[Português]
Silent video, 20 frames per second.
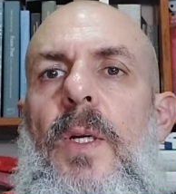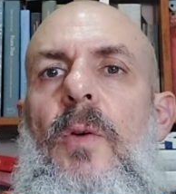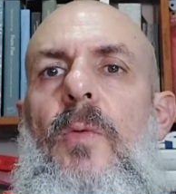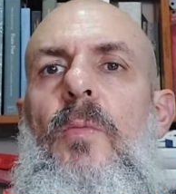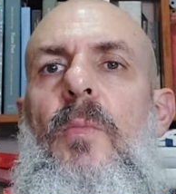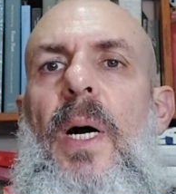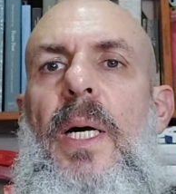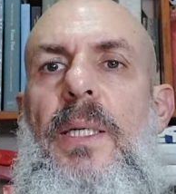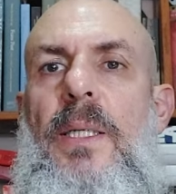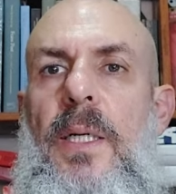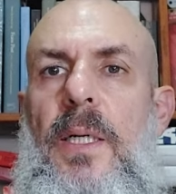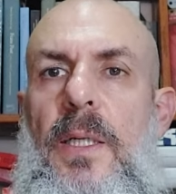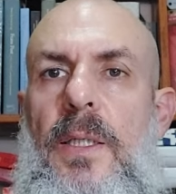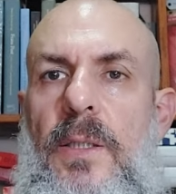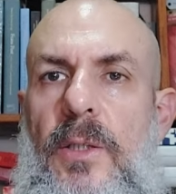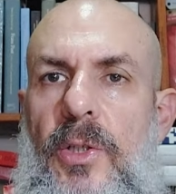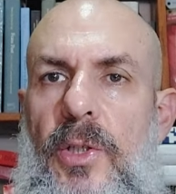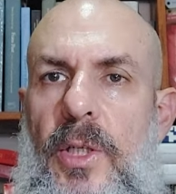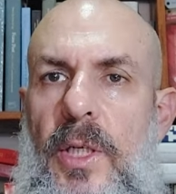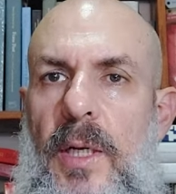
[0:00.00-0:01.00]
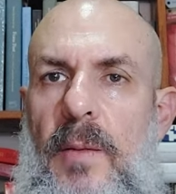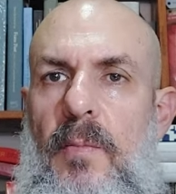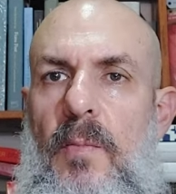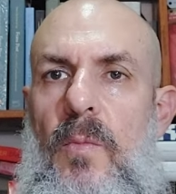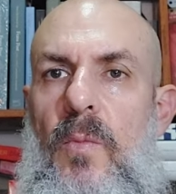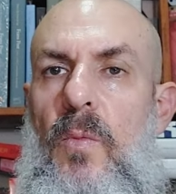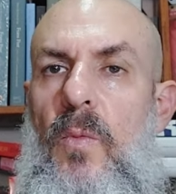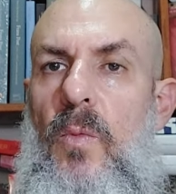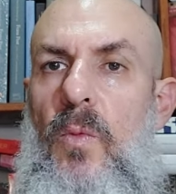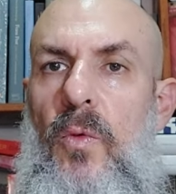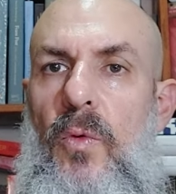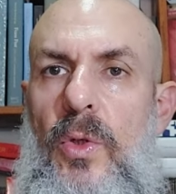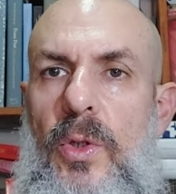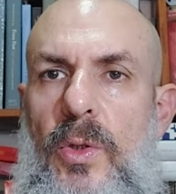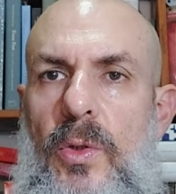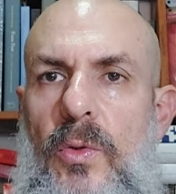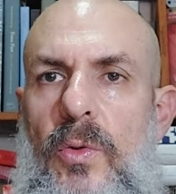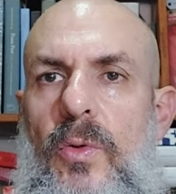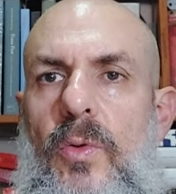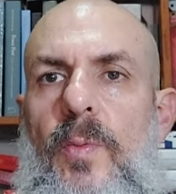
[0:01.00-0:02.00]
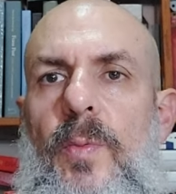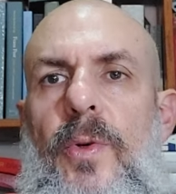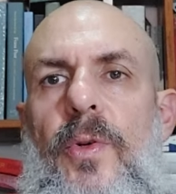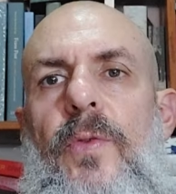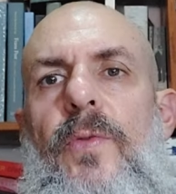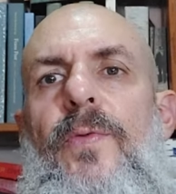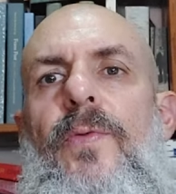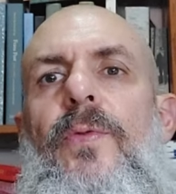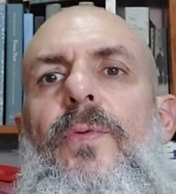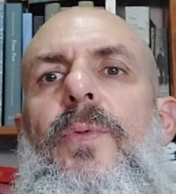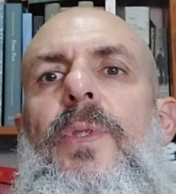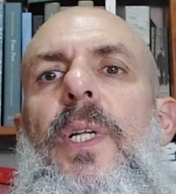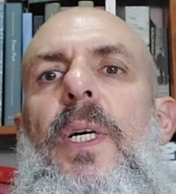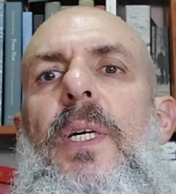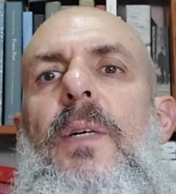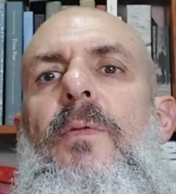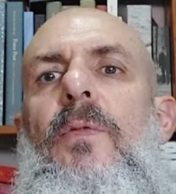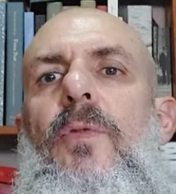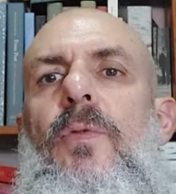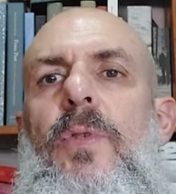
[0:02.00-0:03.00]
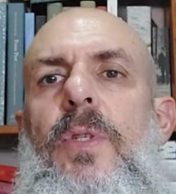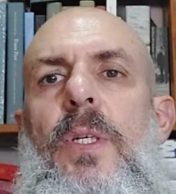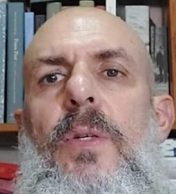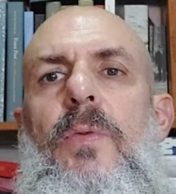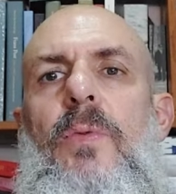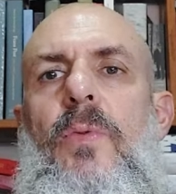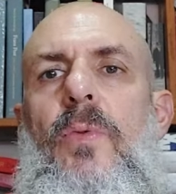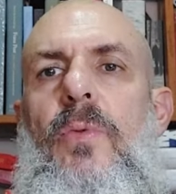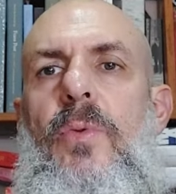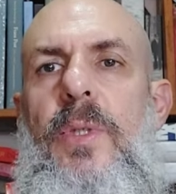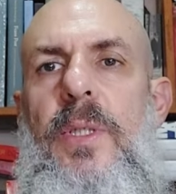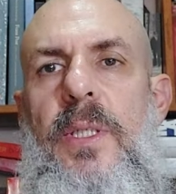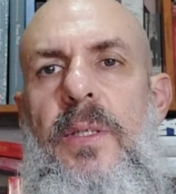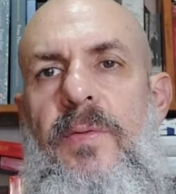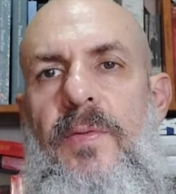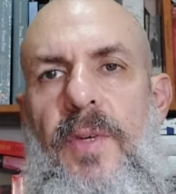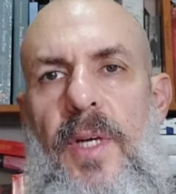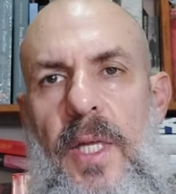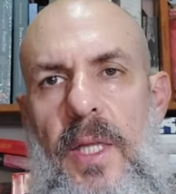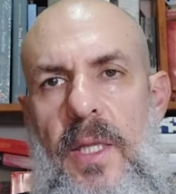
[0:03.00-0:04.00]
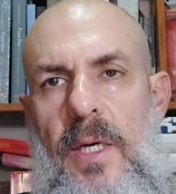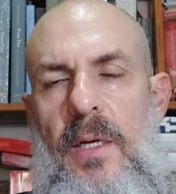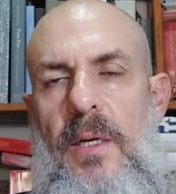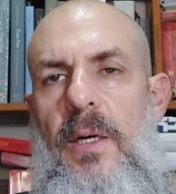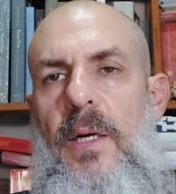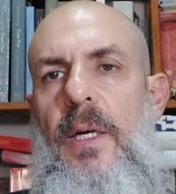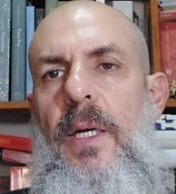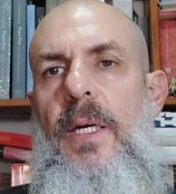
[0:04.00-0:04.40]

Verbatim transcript: uma crítica muito profunda à Revolução Russa feita